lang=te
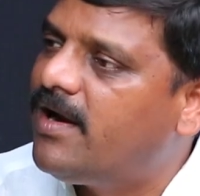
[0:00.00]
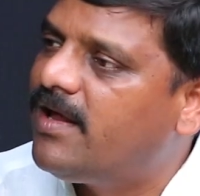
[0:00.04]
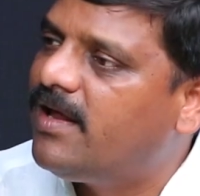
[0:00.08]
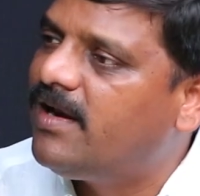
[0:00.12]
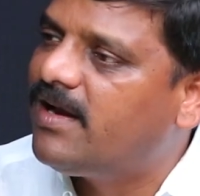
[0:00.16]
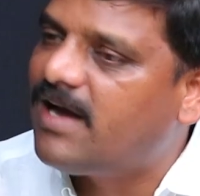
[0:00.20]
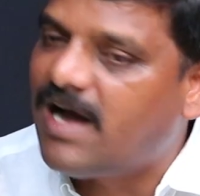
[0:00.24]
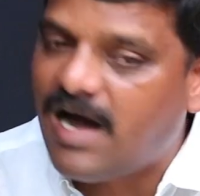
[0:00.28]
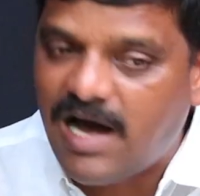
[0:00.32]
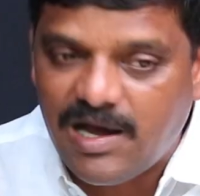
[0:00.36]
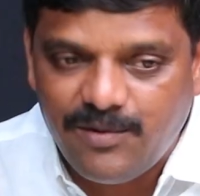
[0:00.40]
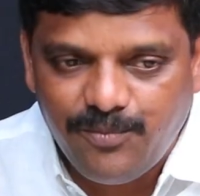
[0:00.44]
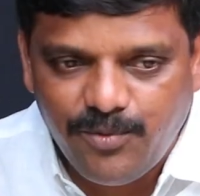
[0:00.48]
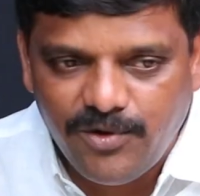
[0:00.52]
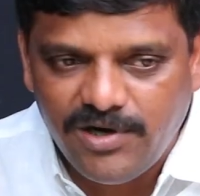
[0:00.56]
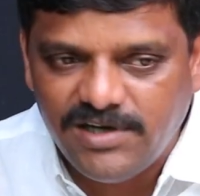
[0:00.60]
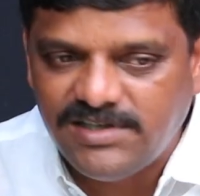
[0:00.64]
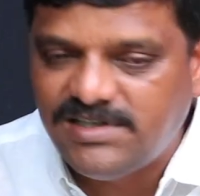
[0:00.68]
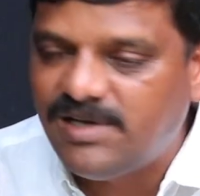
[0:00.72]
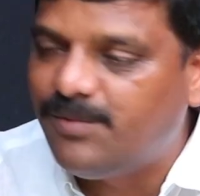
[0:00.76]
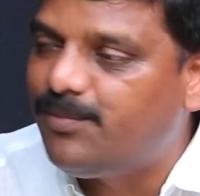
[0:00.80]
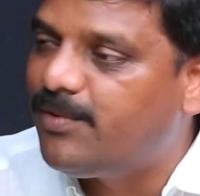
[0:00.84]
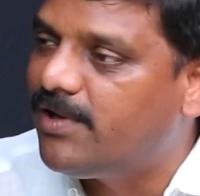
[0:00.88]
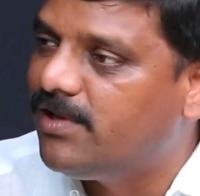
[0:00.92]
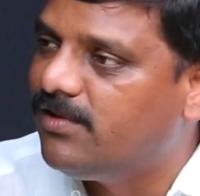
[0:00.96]
పాడగానే
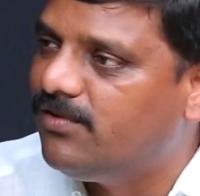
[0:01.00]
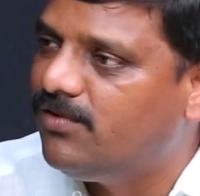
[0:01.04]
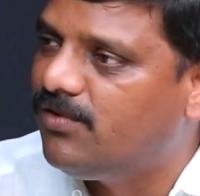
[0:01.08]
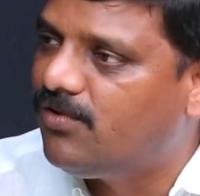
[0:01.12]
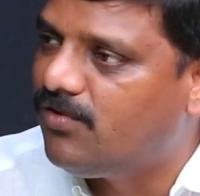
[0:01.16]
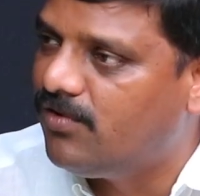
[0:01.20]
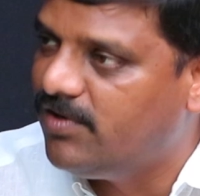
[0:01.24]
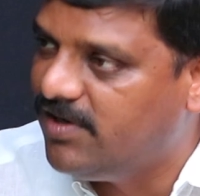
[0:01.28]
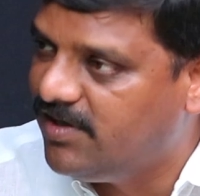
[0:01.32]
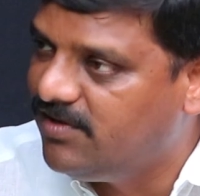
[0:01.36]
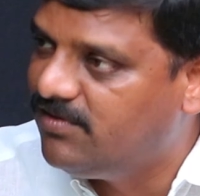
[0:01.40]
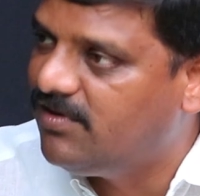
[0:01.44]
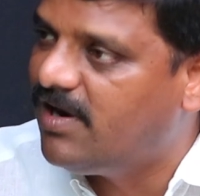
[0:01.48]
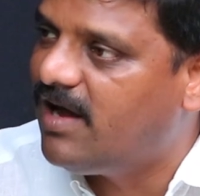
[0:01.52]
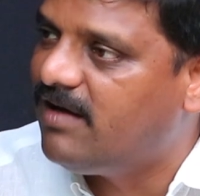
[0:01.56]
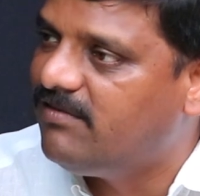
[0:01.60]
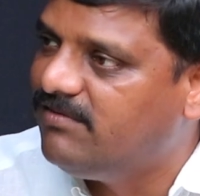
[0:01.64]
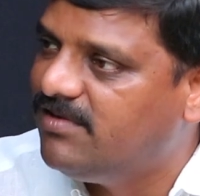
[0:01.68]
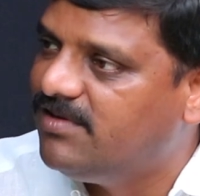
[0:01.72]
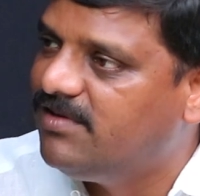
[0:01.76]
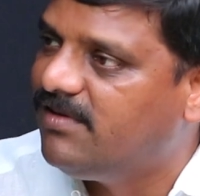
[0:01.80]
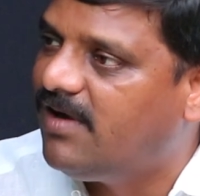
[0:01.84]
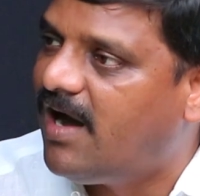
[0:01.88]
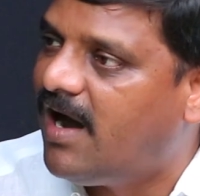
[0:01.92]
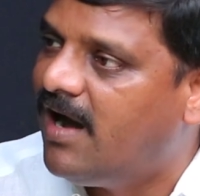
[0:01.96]
కార్పొరేషన్ పదవులు కొన్ని నిధులా
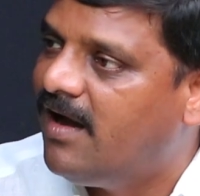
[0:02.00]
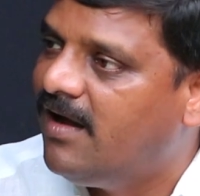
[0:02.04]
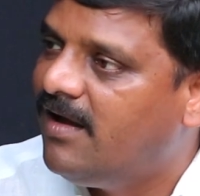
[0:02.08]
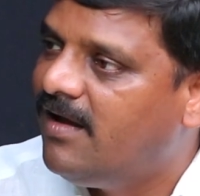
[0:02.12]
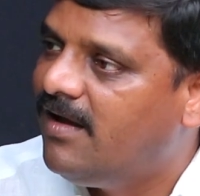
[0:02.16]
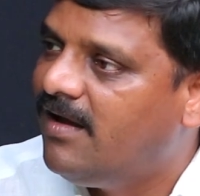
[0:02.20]
విధులా